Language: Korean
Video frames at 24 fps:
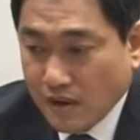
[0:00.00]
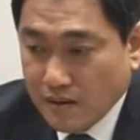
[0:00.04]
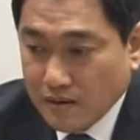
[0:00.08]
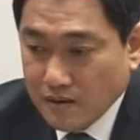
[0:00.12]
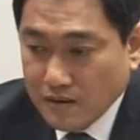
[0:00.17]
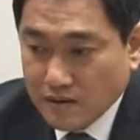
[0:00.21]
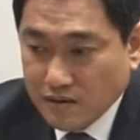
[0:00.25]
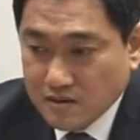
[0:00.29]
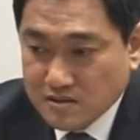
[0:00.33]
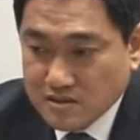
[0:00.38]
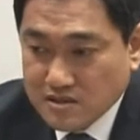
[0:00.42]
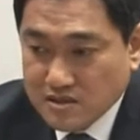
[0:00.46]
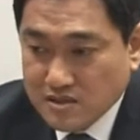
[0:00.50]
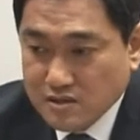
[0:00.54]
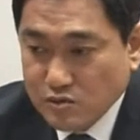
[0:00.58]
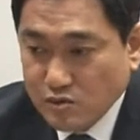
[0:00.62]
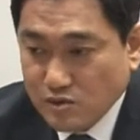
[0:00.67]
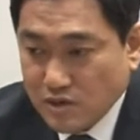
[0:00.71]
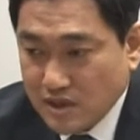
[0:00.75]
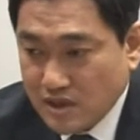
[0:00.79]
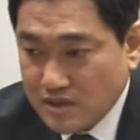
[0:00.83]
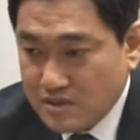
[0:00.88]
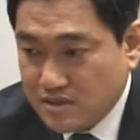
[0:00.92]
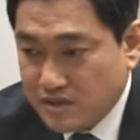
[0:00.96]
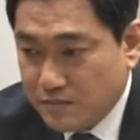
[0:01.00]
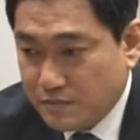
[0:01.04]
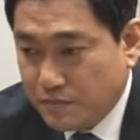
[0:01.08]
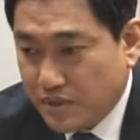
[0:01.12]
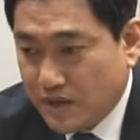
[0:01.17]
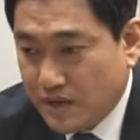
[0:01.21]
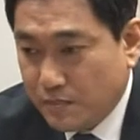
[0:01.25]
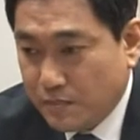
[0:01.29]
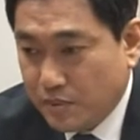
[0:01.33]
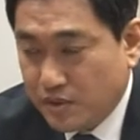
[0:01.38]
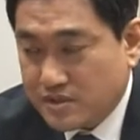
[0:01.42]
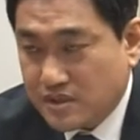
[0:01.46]
어, 지지도가 한
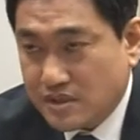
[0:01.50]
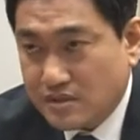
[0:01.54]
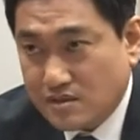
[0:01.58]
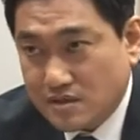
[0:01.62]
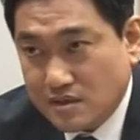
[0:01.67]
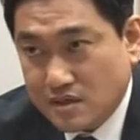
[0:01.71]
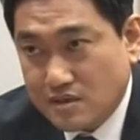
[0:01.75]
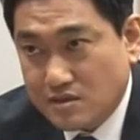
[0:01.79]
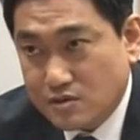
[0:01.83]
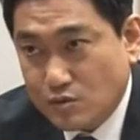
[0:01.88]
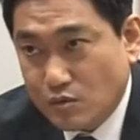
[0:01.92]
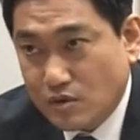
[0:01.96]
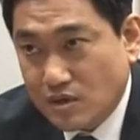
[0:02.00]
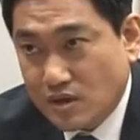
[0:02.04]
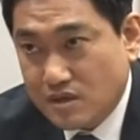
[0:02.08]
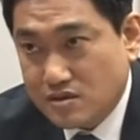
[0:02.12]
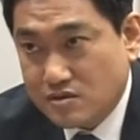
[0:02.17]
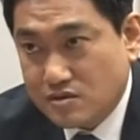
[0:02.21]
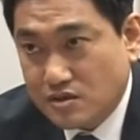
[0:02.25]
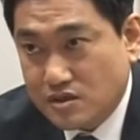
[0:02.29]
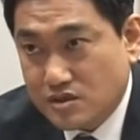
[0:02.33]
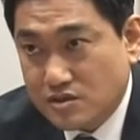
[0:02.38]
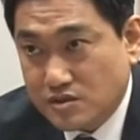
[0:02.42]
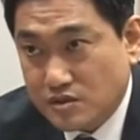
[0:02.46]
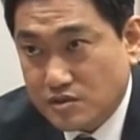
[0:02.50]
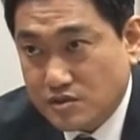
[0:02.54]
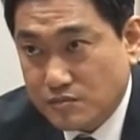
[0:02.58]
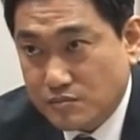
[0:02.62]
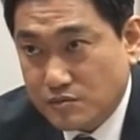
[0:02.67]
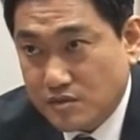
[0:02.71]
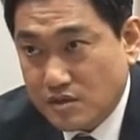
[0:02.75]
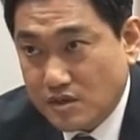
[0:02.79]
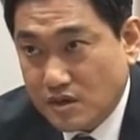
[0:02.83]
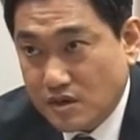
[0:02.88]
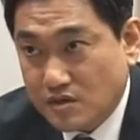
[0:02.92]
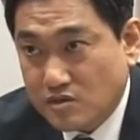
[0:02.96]
십팔 퍼센트까지 올라간 적이
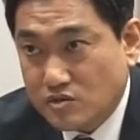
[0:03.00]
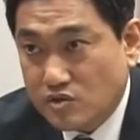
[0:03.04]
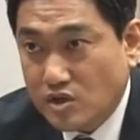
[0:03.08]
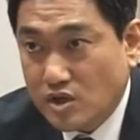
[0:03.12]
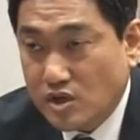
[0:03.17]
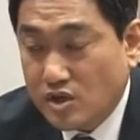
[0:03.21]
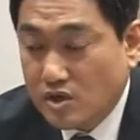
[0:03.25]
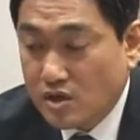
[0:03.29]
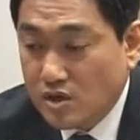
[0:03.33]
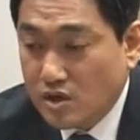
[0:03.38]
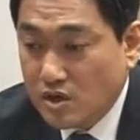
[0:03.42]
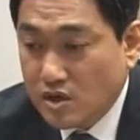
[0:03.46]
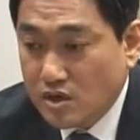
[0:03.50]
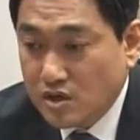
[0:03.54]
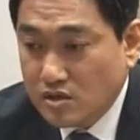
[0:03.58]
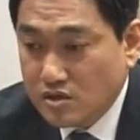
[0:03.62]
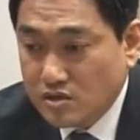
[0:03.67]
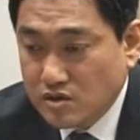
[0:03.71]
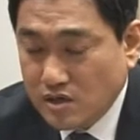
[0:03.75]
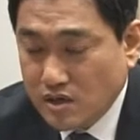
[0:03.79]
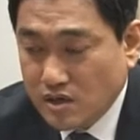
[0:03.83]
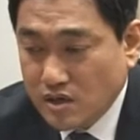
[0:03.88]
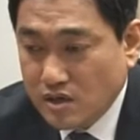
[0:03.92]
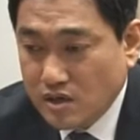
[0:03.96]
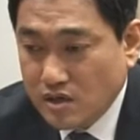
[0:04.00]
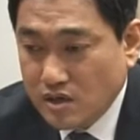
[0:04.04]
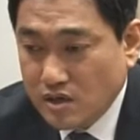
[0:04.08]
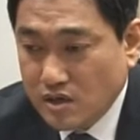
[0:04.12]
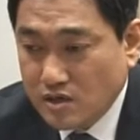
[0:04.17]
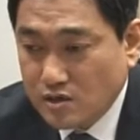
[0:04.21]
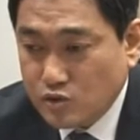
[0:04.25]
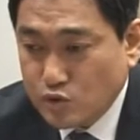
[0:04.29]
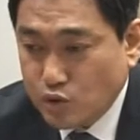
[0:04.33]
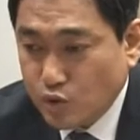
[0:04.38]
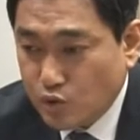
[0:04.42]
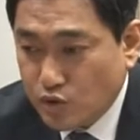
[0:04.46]
있었습니다. 네. 근데
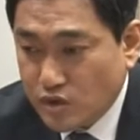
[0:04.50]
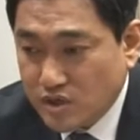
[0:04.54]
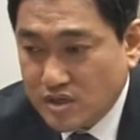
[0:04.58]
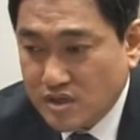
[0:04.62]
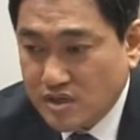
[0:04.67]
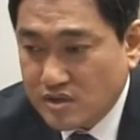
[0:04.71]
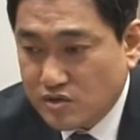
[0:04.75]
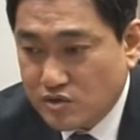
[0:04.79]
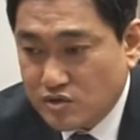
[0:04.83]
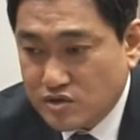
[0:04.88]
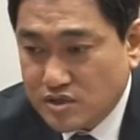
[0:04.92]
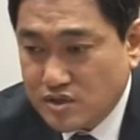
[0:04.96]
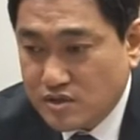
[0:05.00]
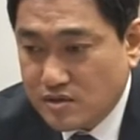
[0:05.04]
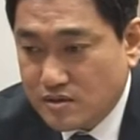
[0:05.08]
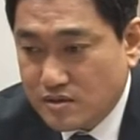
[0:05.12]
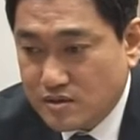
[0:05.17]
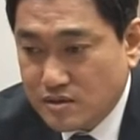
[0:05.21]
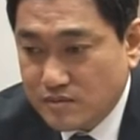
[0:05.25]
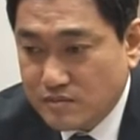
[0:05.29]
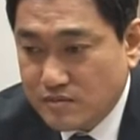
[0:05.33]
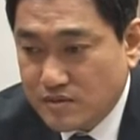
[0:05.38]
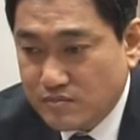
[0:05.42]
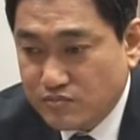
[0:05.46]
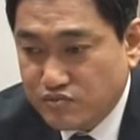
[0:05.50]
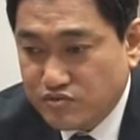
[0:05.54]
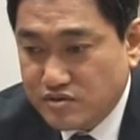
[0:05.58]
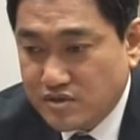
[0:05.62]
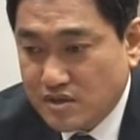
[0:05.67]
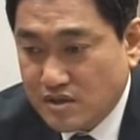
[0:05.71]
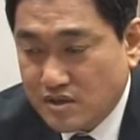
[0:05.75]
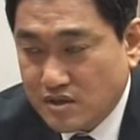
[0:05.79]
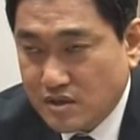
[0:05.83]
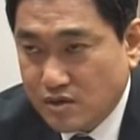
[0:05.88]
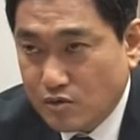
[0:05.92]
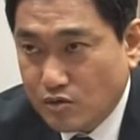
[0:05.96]
그게 초기 리더십이
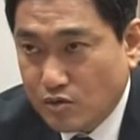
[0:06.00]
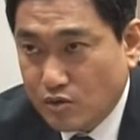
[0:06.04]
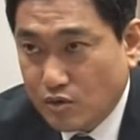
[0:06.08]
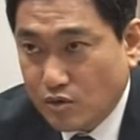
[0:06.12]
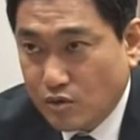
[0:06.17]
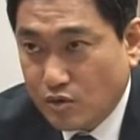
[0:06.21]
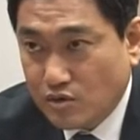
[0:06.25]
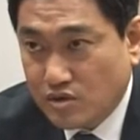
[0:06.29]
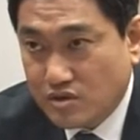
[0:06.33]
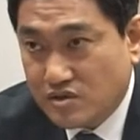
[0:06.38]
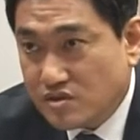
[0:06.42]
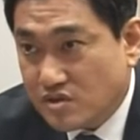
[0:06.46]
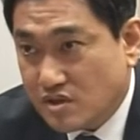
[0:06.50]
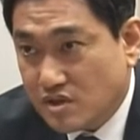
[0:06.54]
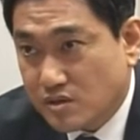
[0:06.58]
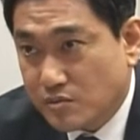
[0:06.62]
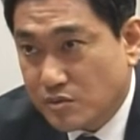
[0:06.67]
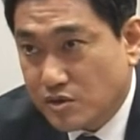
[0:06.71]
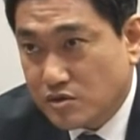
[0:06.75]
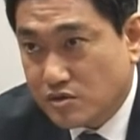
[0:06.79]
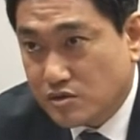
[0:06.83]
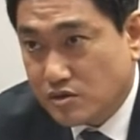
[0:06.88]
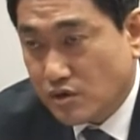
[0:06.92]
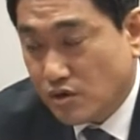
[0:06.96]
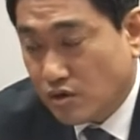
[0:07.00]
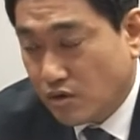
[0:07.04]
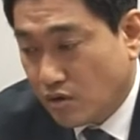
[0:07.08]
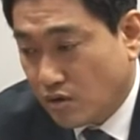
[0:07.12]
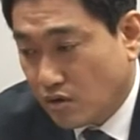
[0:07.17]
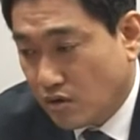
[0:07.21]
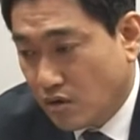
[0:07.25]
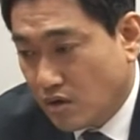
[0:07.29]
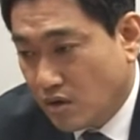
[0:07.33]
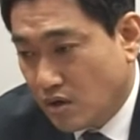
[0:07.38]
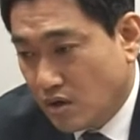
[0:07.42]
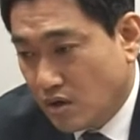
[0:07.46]
부재되고 흔들리면서